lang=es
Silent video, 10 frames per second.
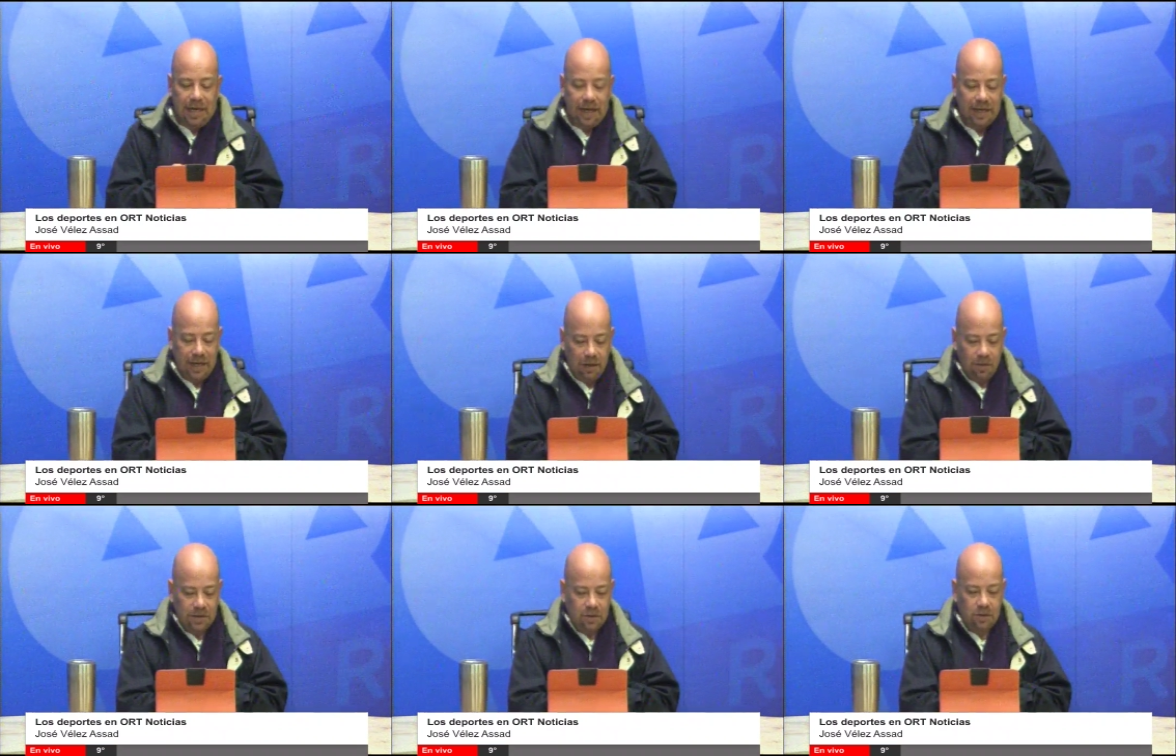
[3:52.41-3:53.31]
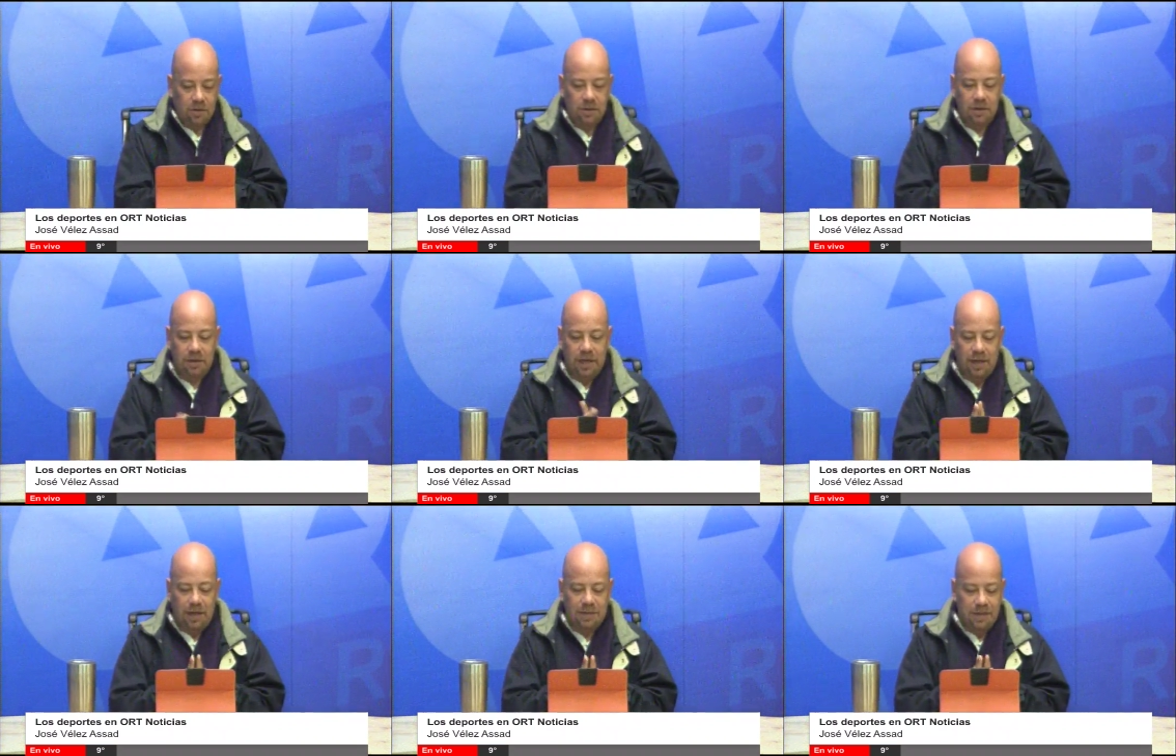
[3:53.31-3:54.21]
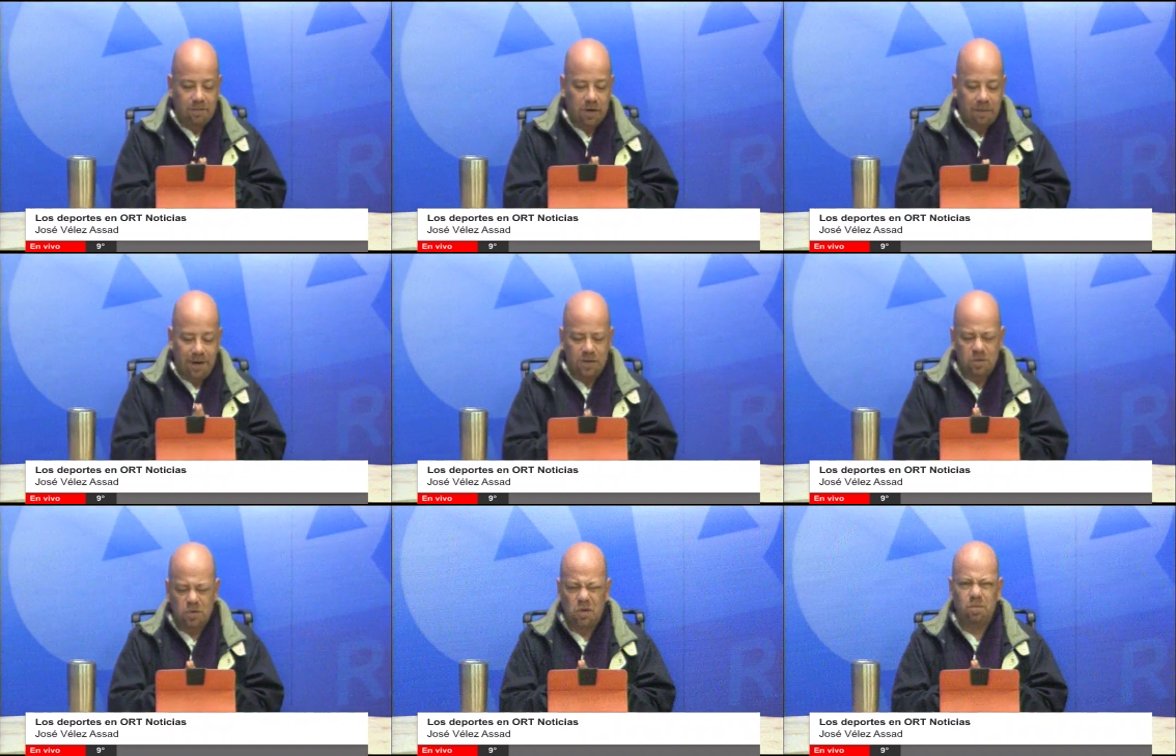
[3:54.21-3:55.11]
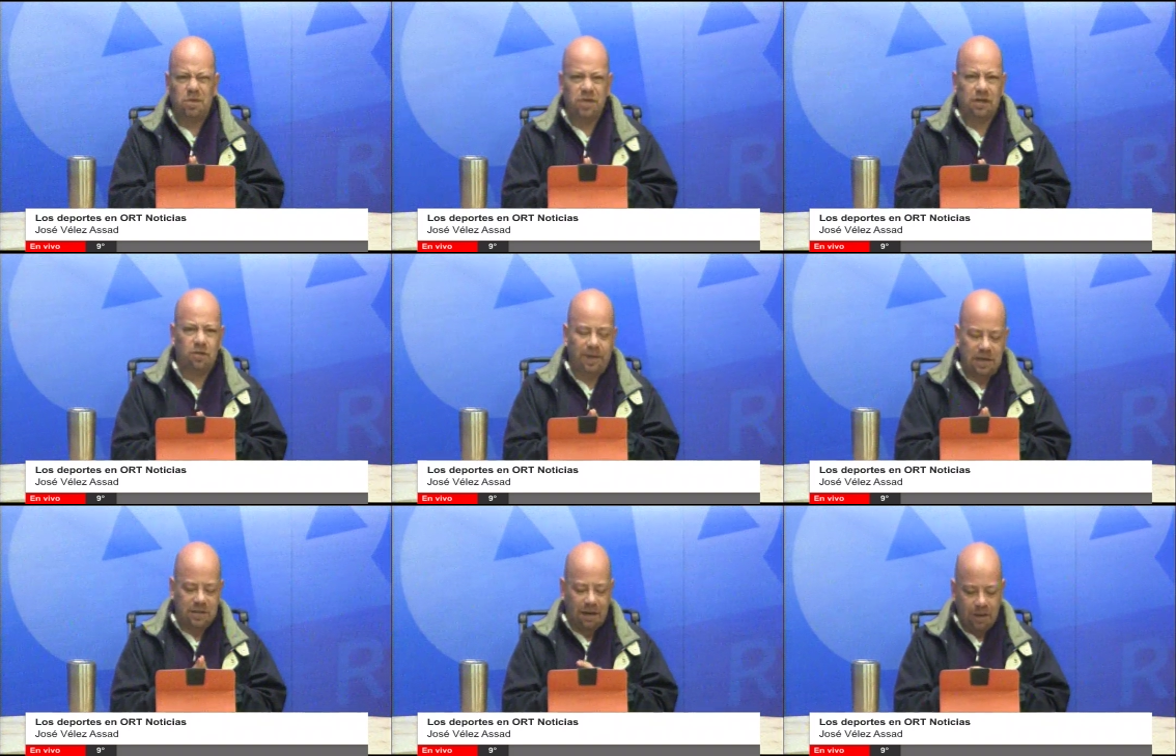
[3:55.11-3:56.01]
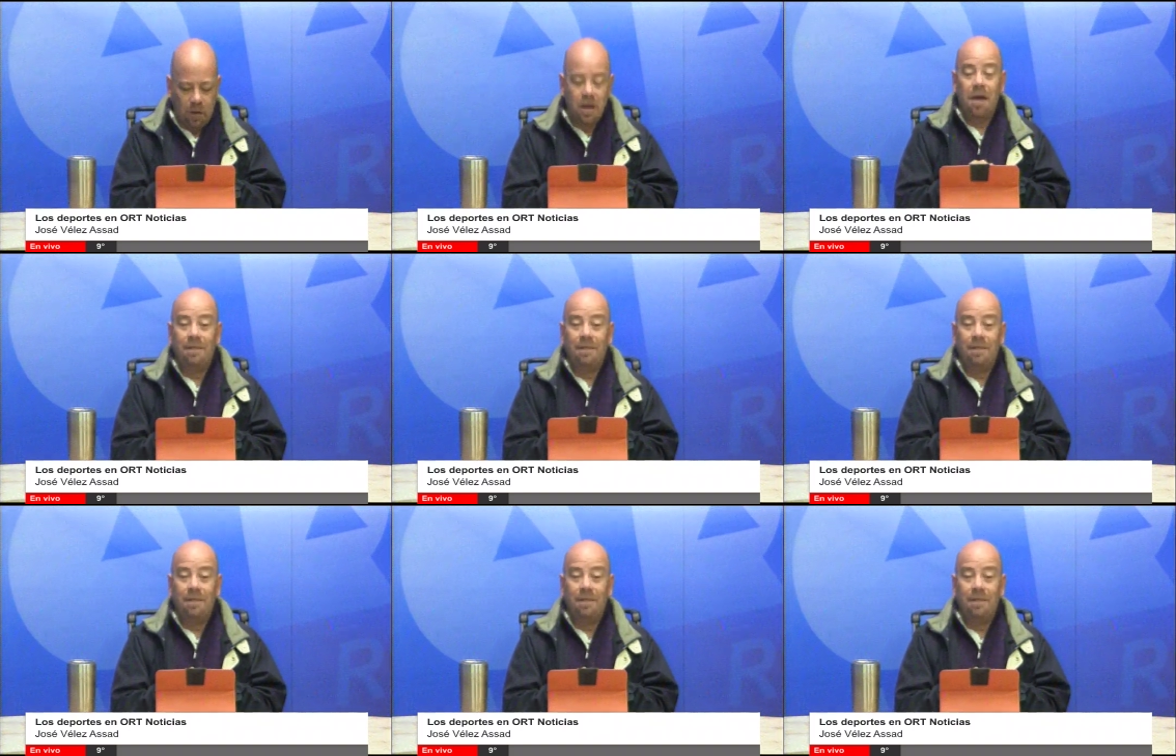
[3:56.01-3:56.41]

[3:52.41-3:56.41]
en el encuentro que están programados estos dos, por cierto, para el sábado.